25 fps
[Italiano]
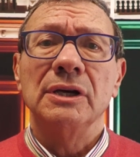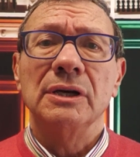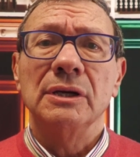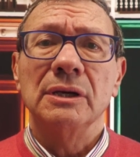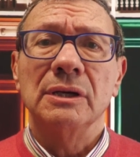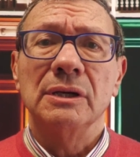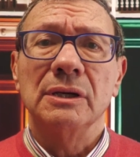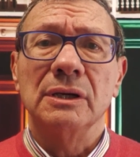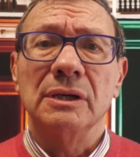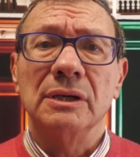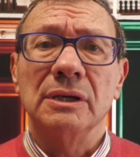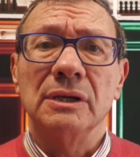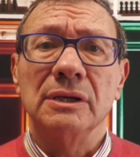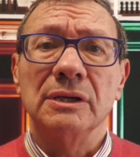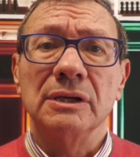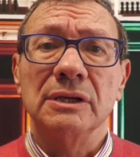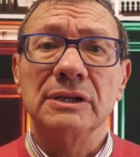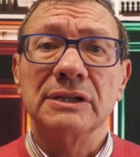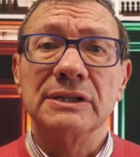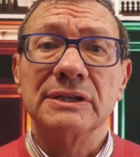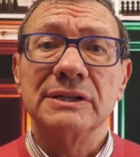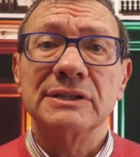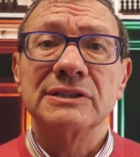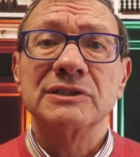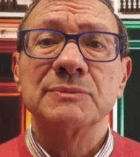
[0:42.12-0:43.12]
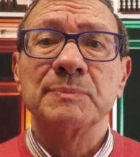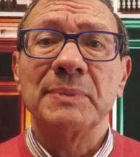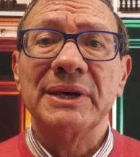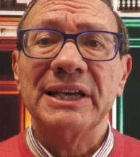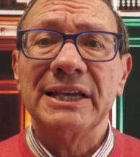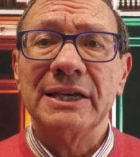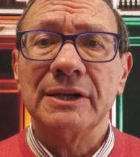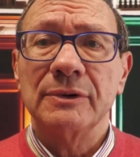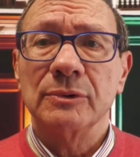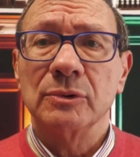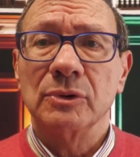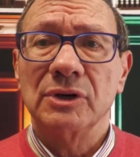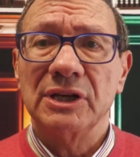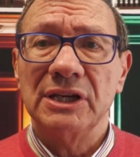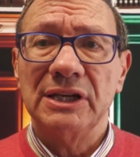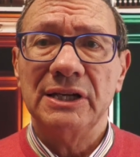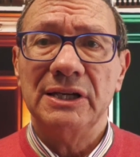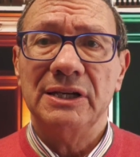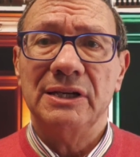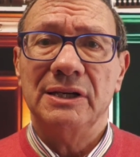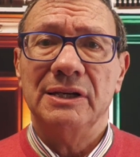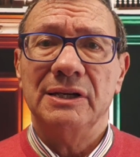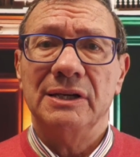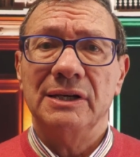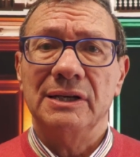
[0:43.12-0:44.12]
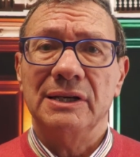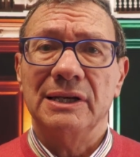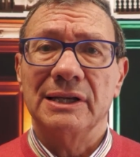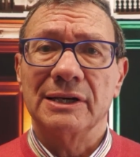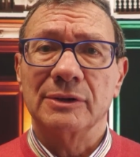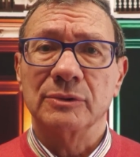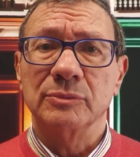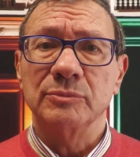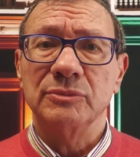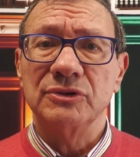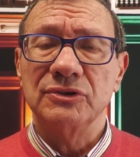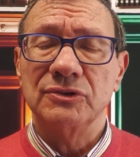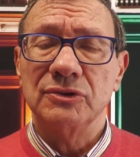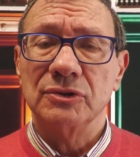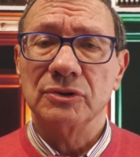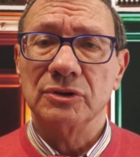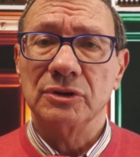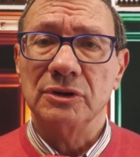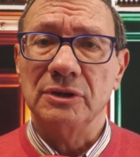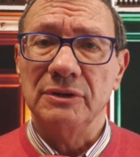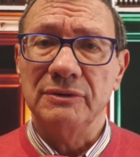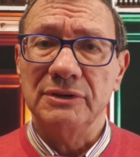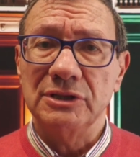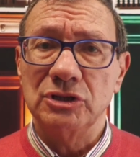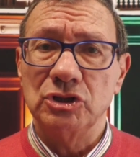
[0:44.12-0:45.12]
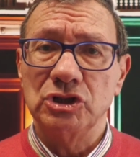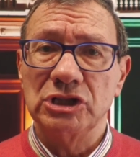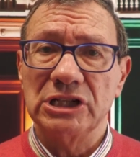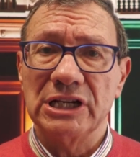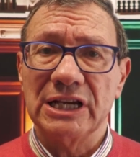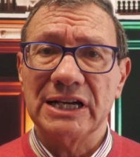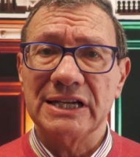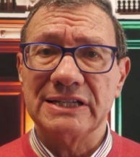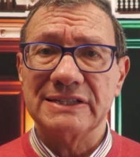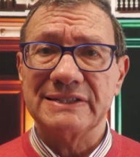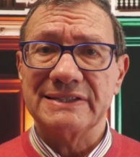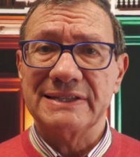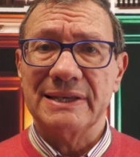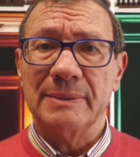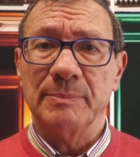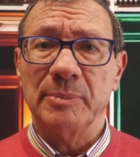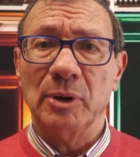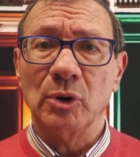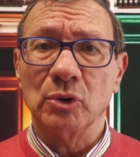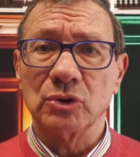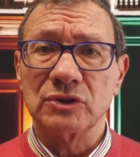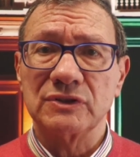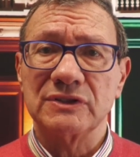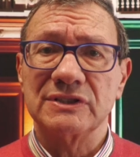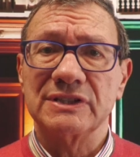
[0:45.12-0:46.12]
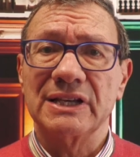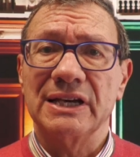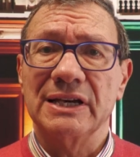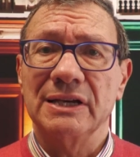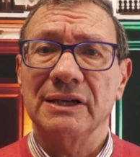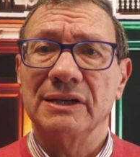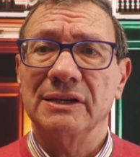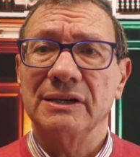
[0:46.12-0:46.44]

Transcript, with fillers: Eh, spero che eh, la Commissione di Vigilanza possa